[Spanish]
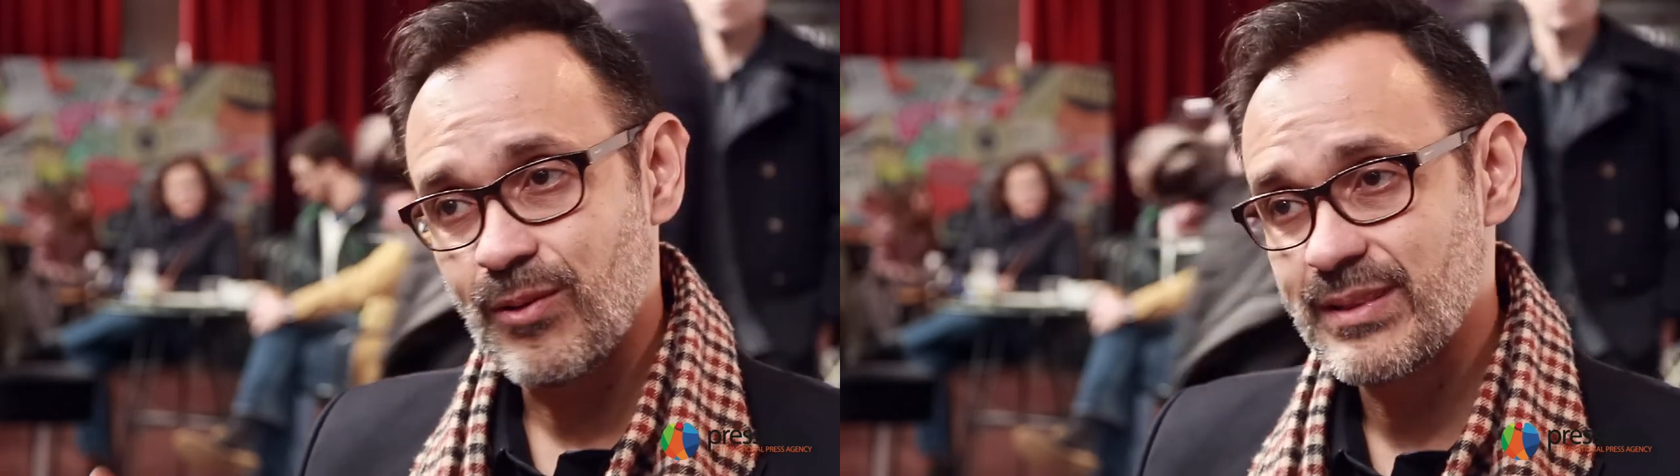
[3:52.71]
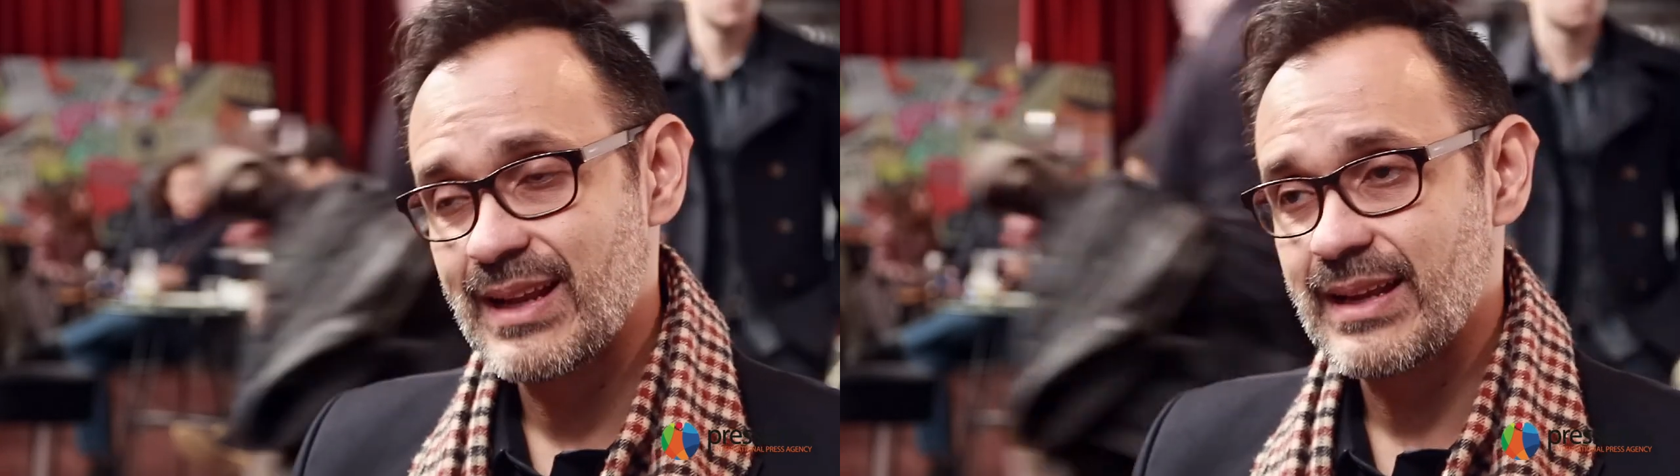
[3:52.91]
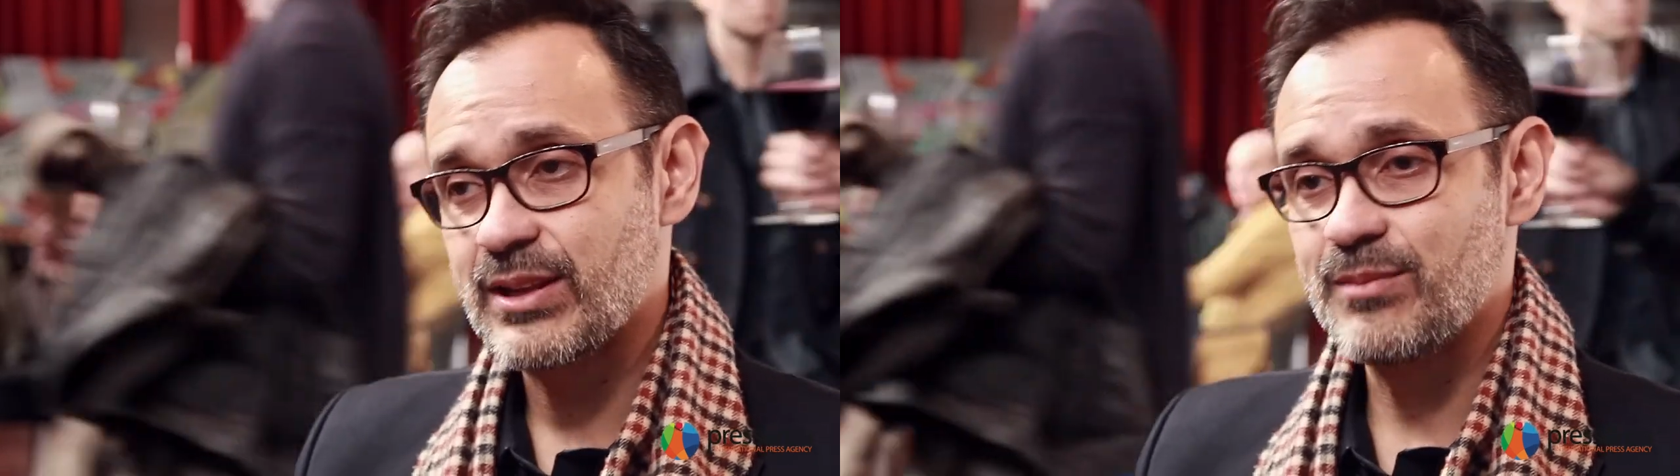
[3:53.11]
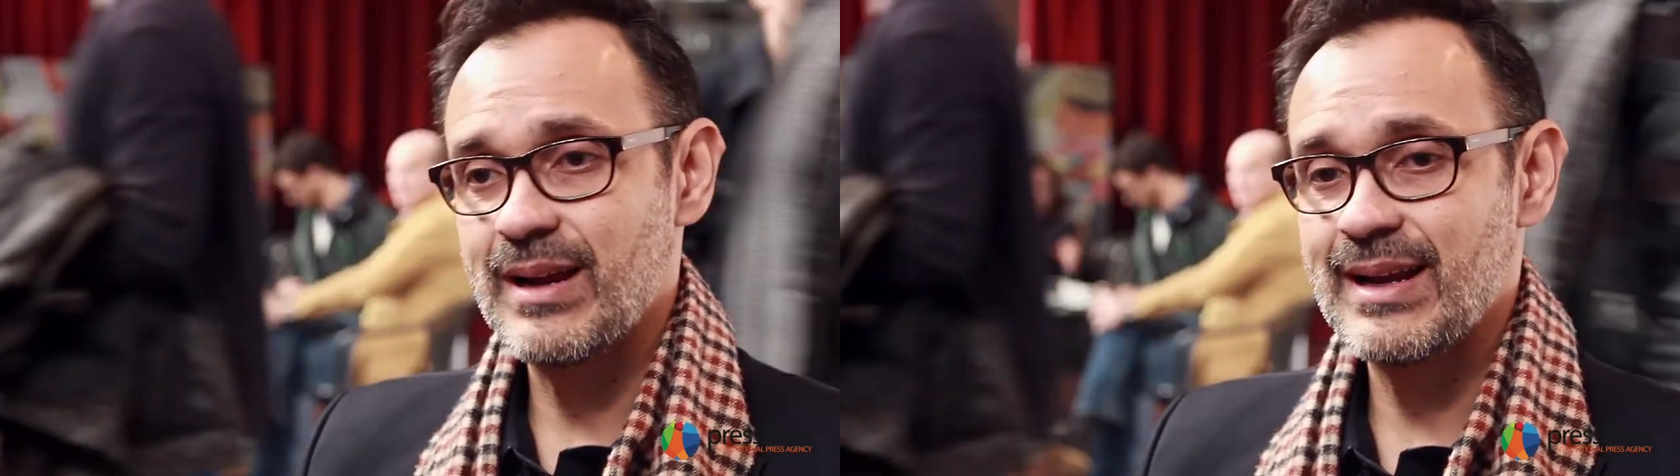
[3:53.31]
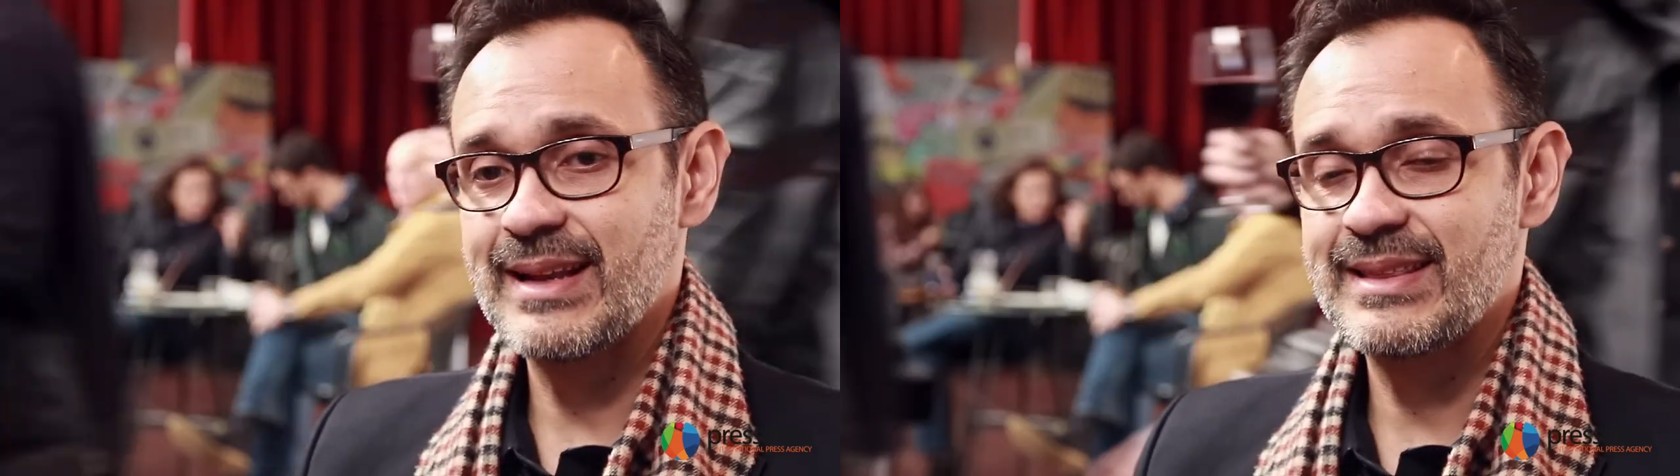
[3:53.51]
onda
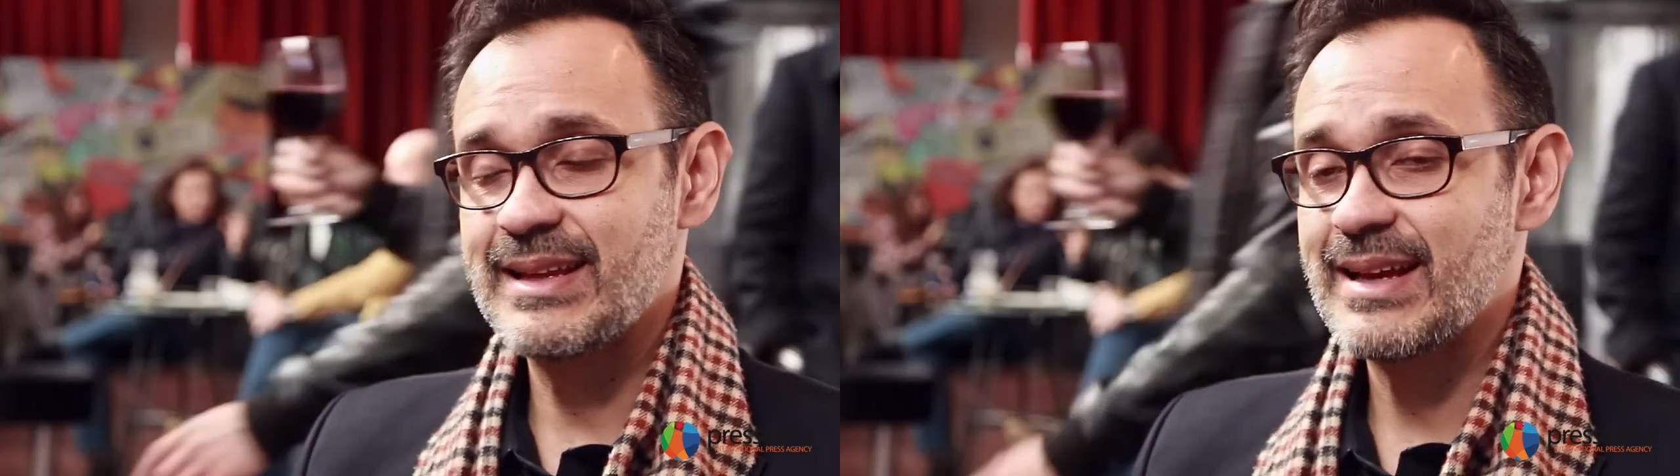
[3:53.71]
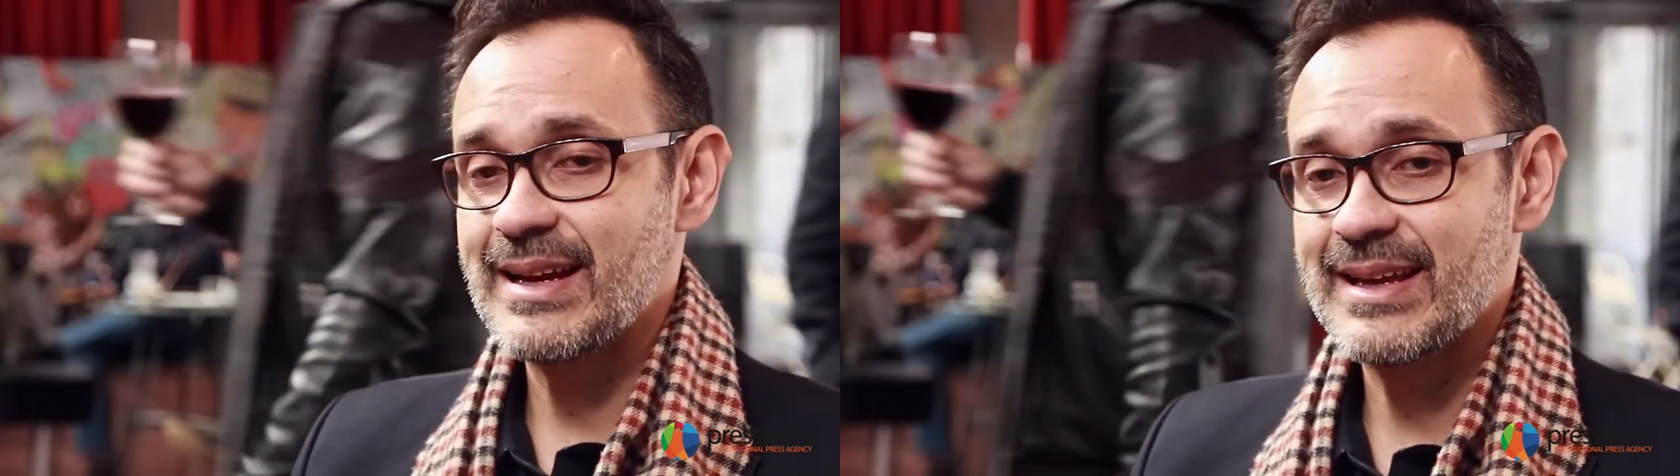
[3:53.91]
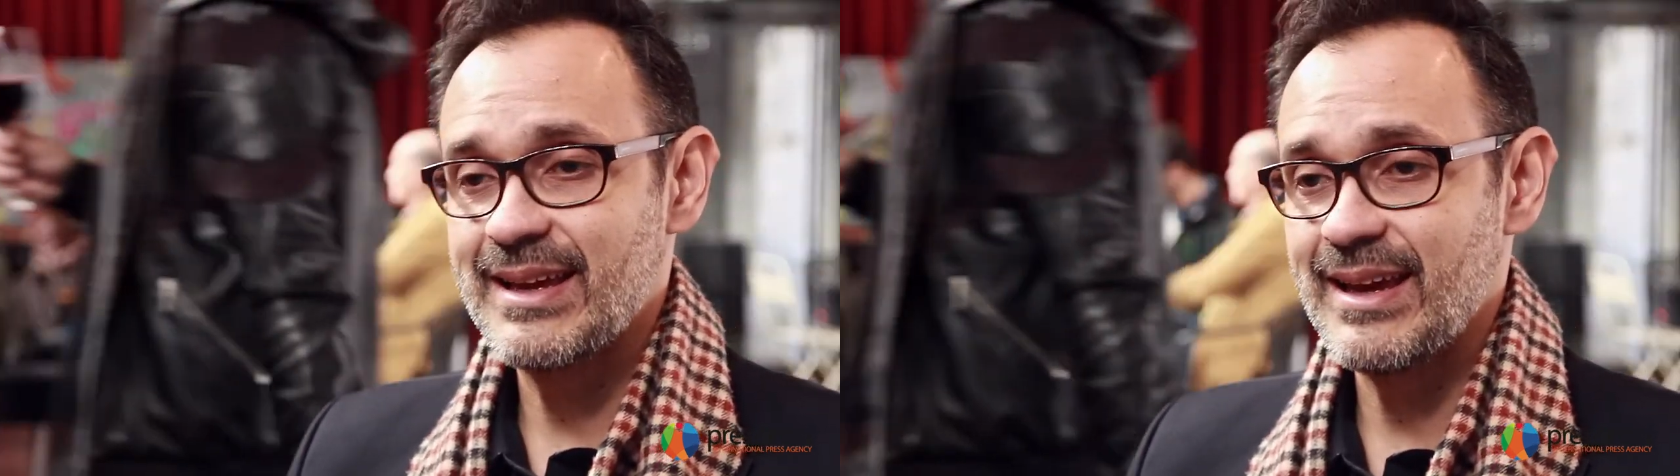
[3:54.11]
electromagnética